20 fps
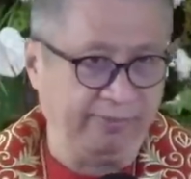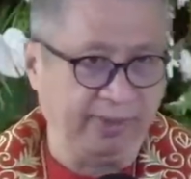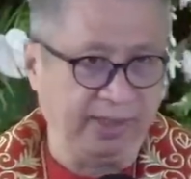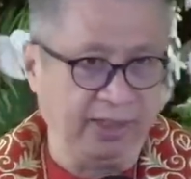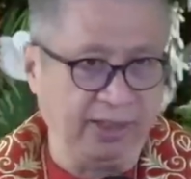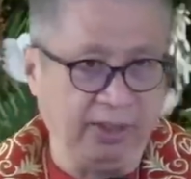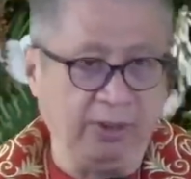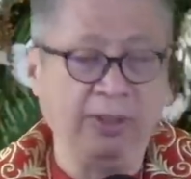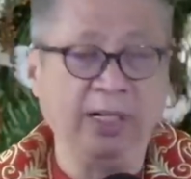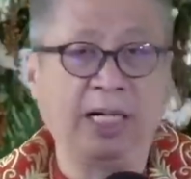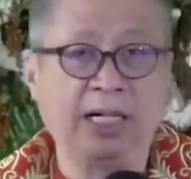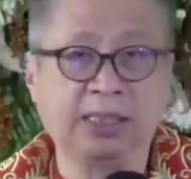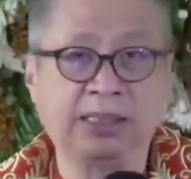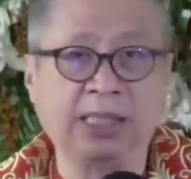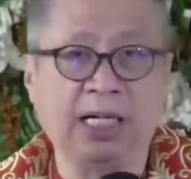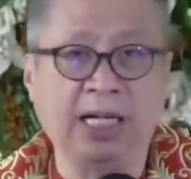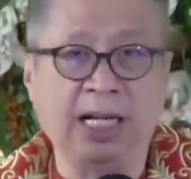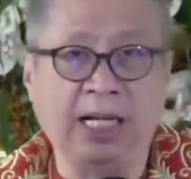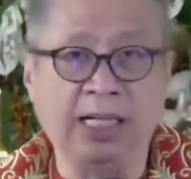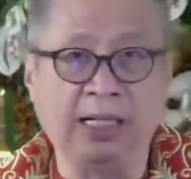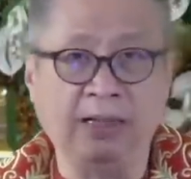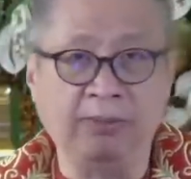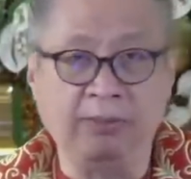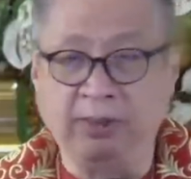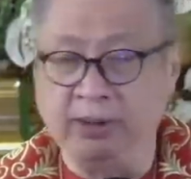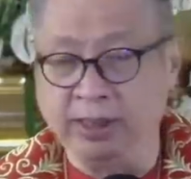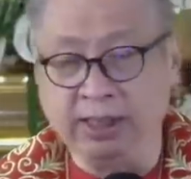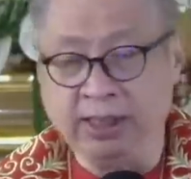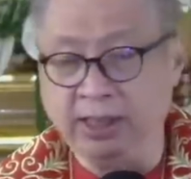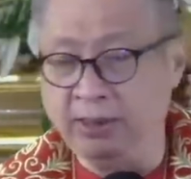Yun ang kasalanan mo,
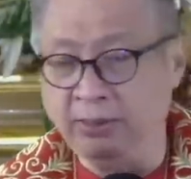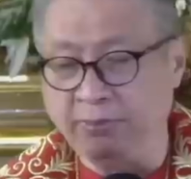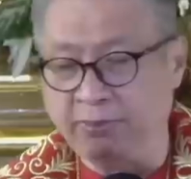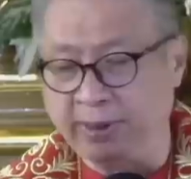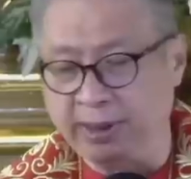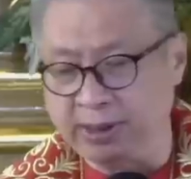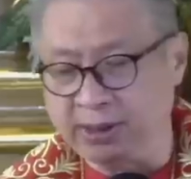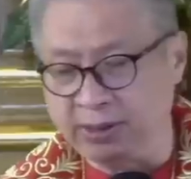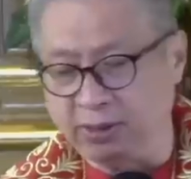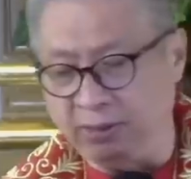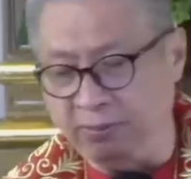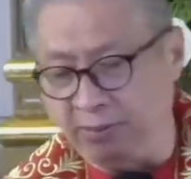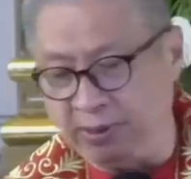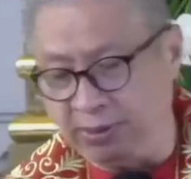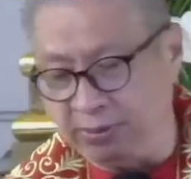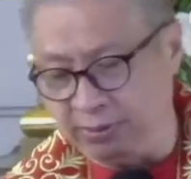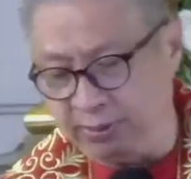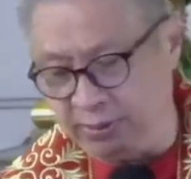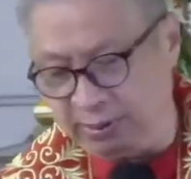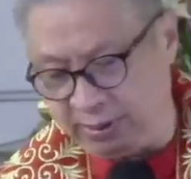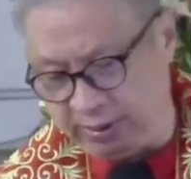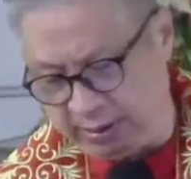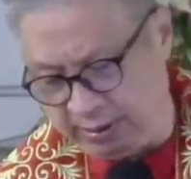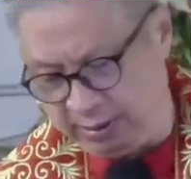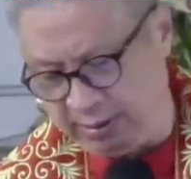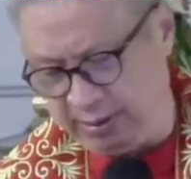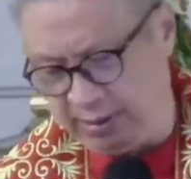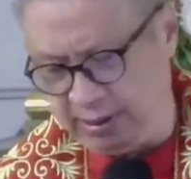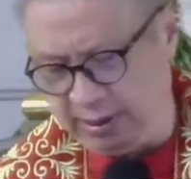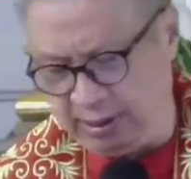hindi yung First Communion.
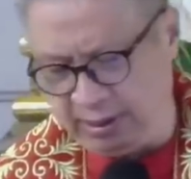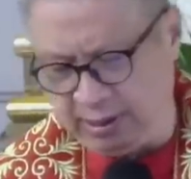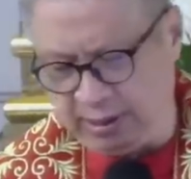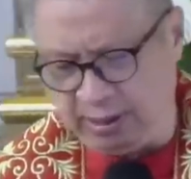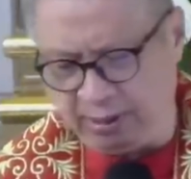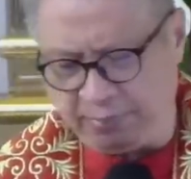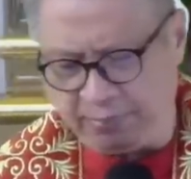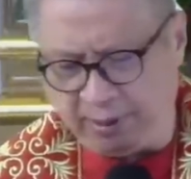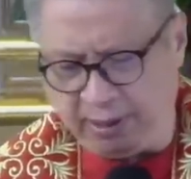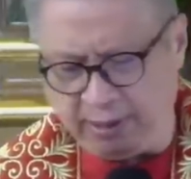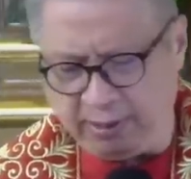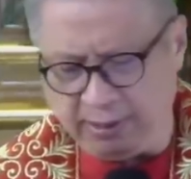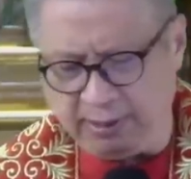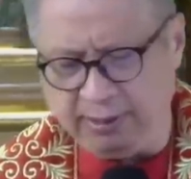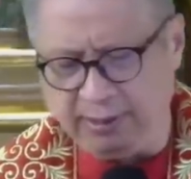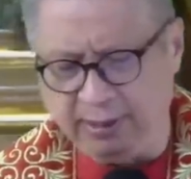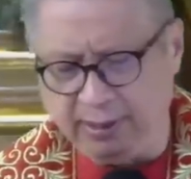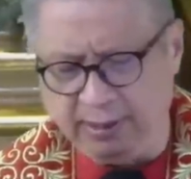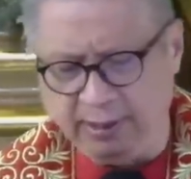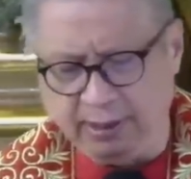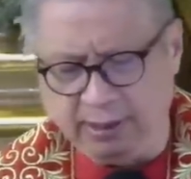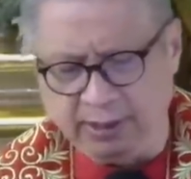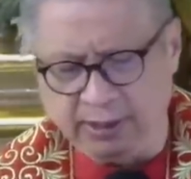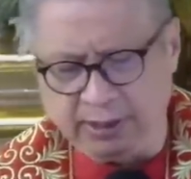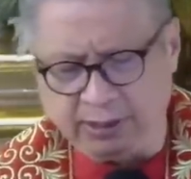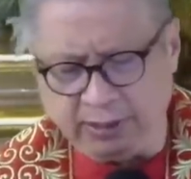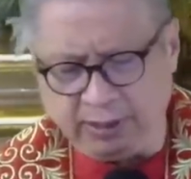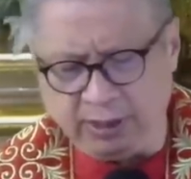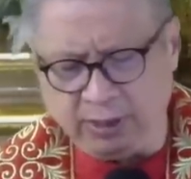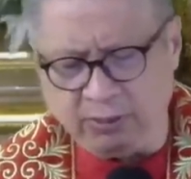Ano pa?
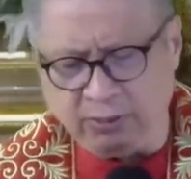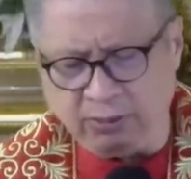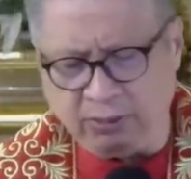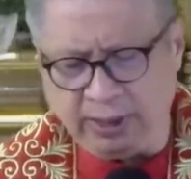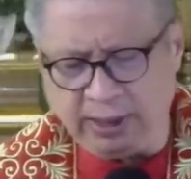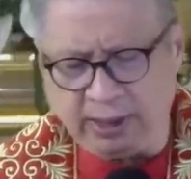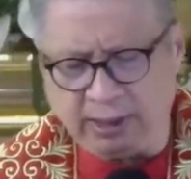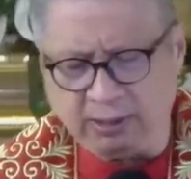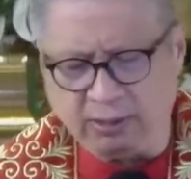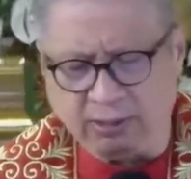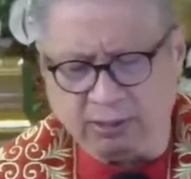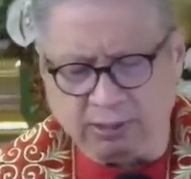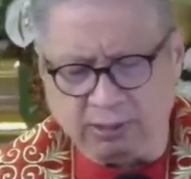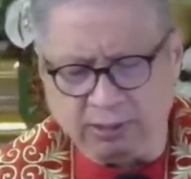So inuulit ko,